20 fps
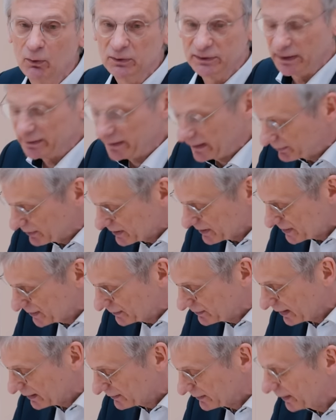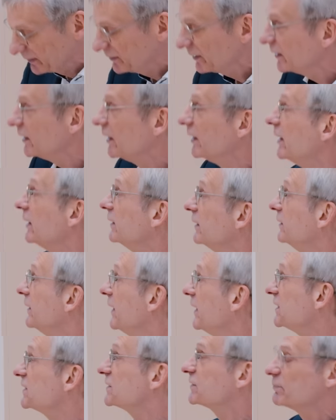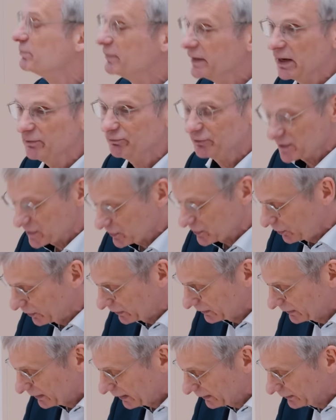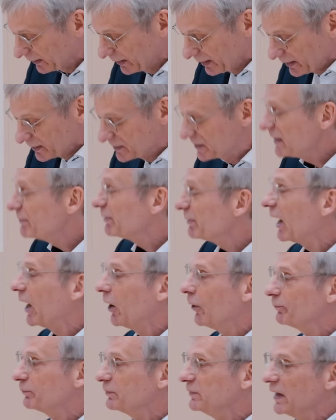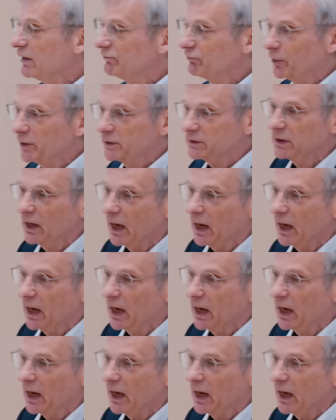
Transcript: Unternehmen, Zitat Ende, nicht mehr versorgen kann. Sie behaupten, Herr Woltke,